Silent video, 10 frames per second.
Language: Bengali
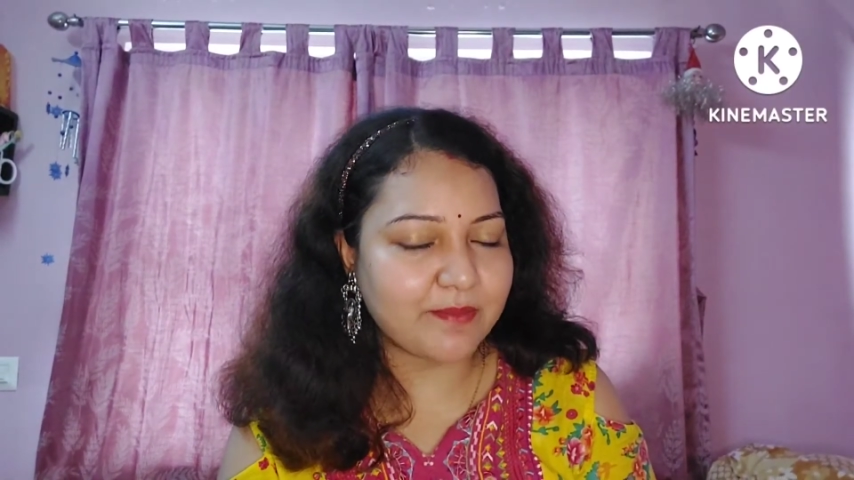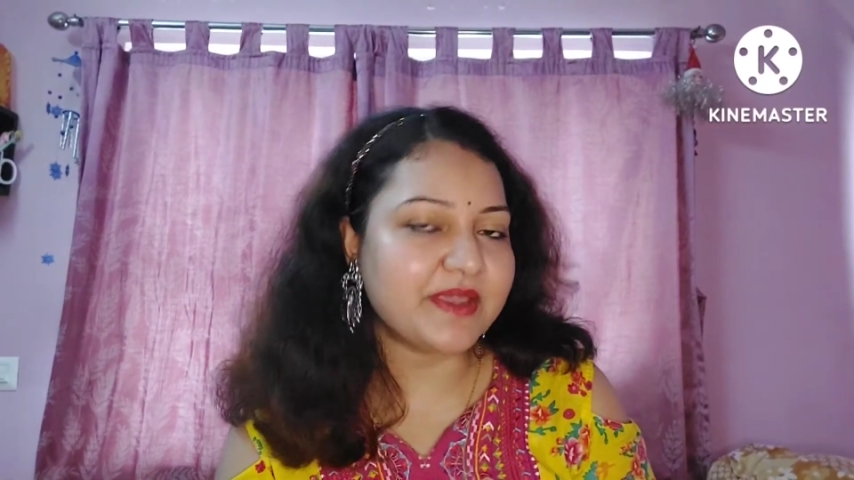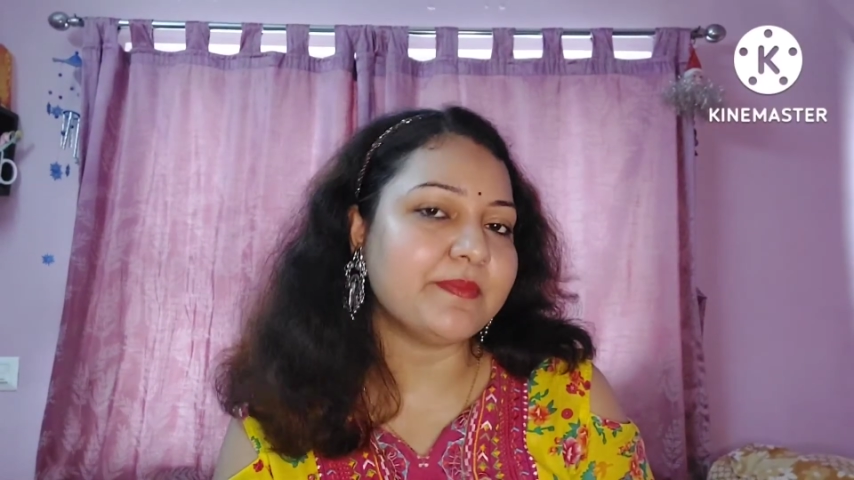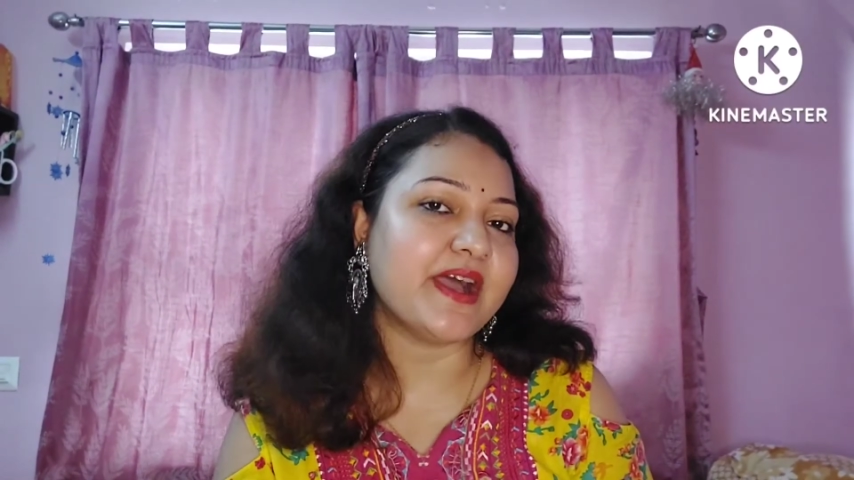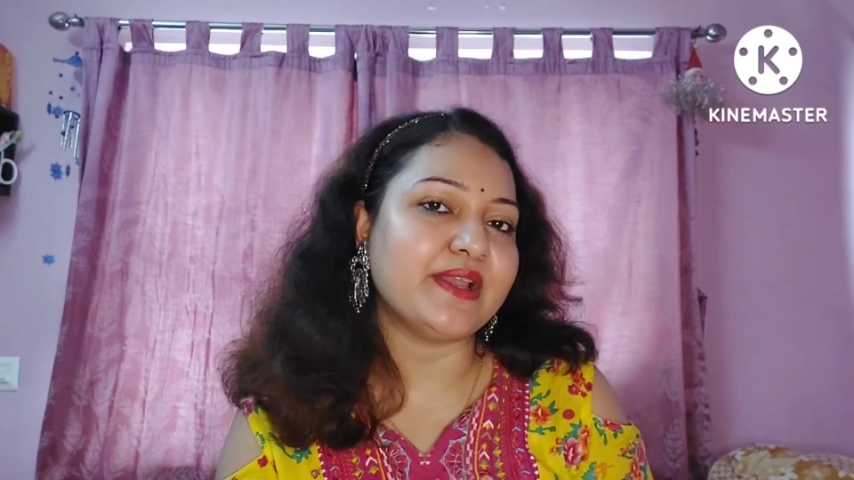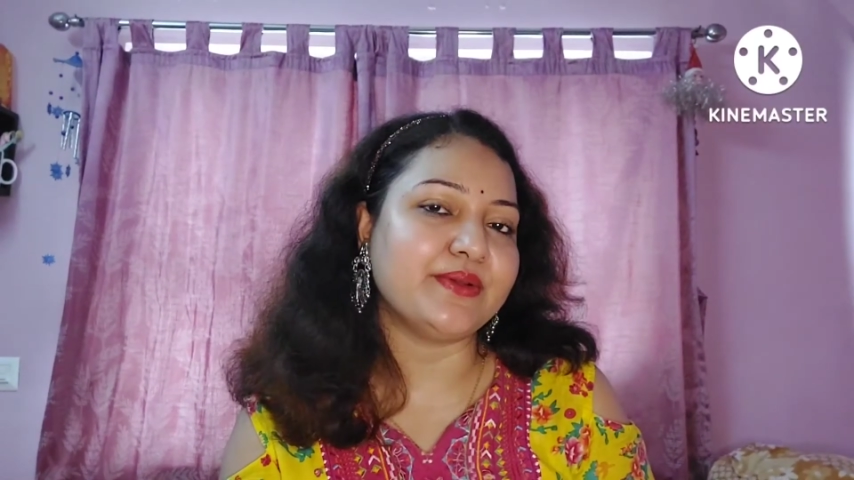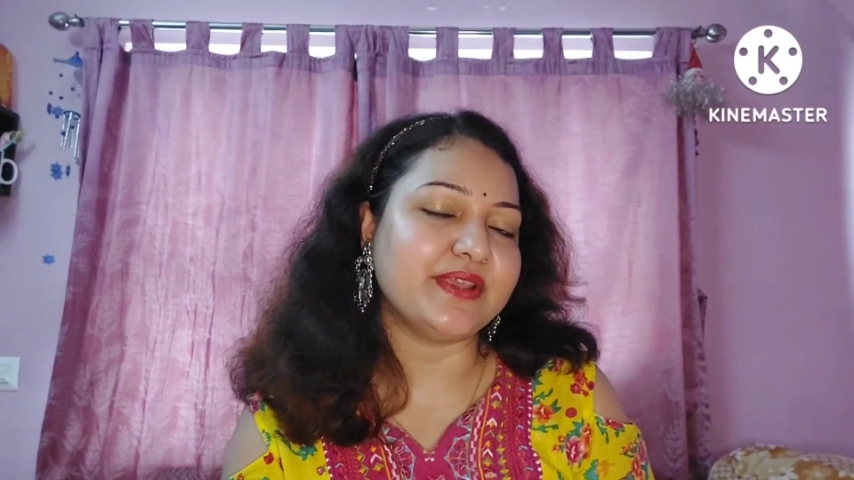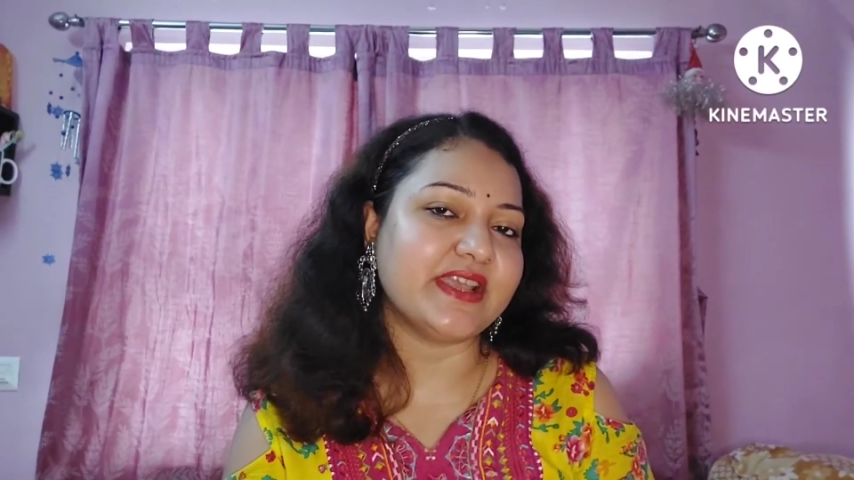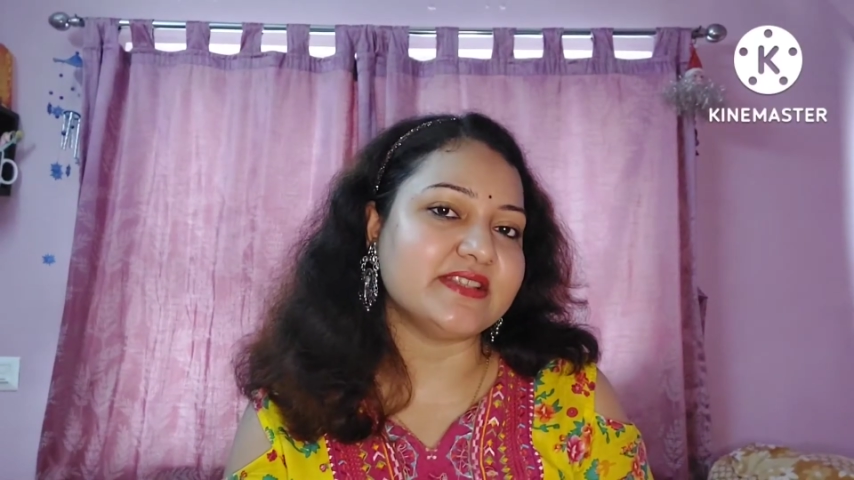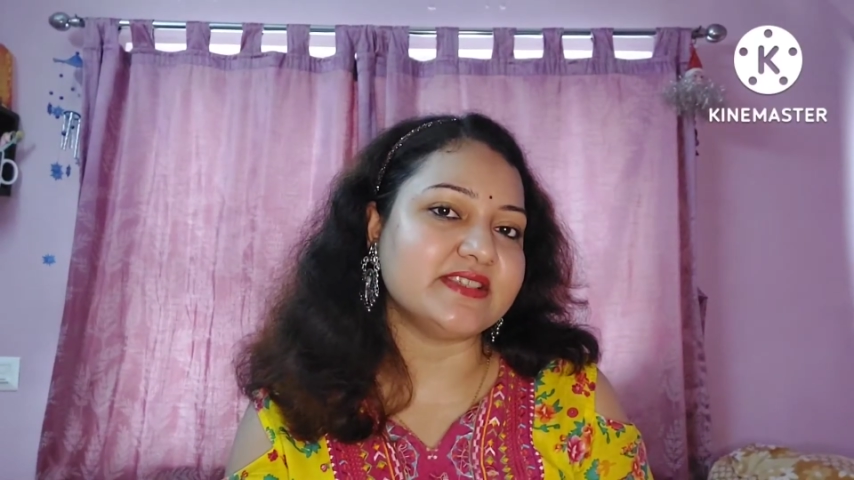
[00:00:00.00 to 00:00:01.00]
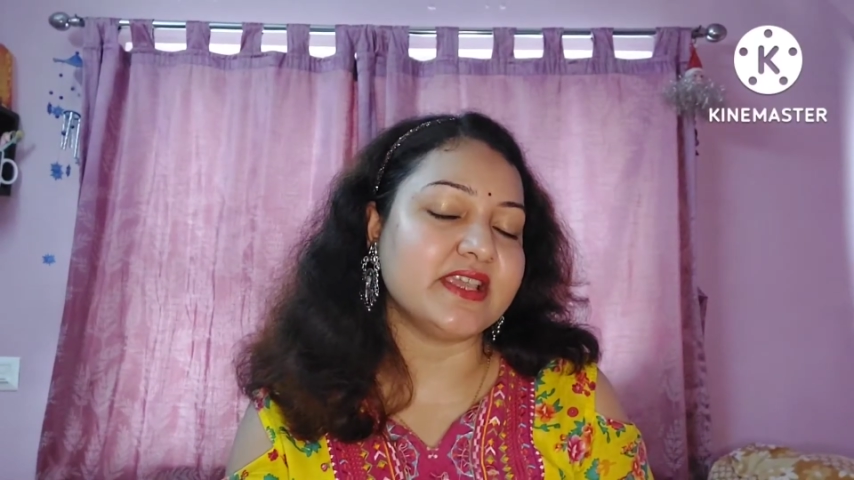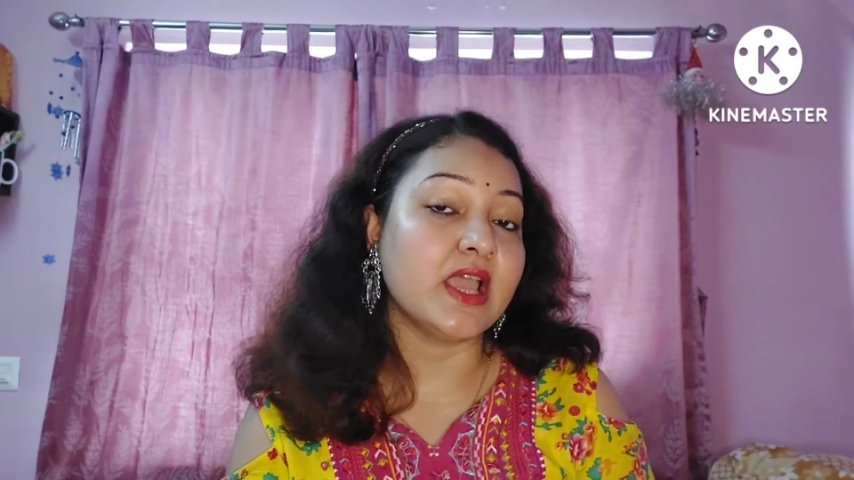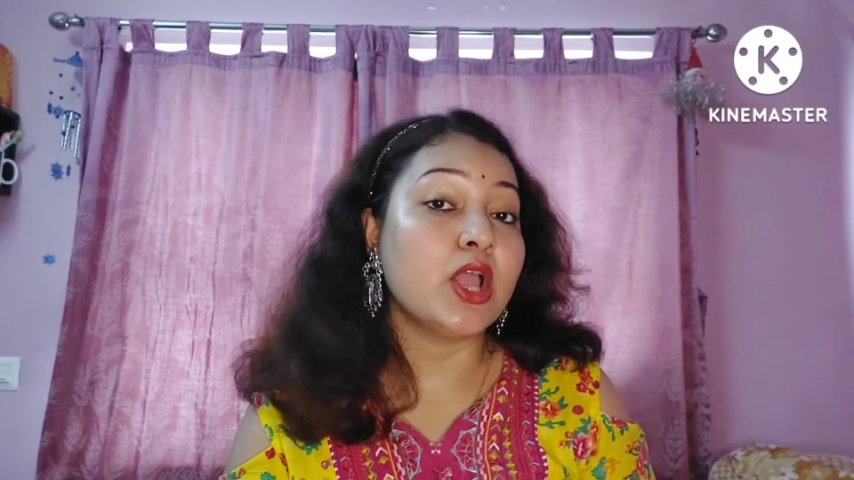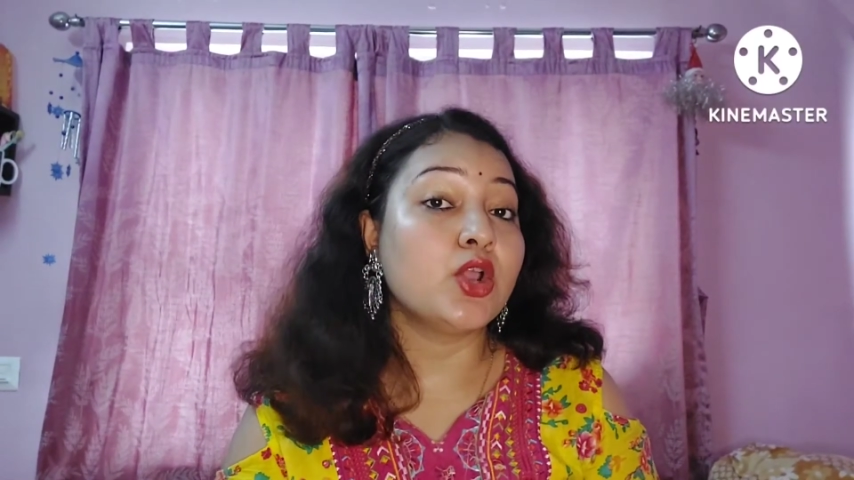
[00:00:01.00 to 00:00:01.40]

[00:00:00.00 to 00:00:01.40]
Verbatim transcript: আমি ভালোই আছি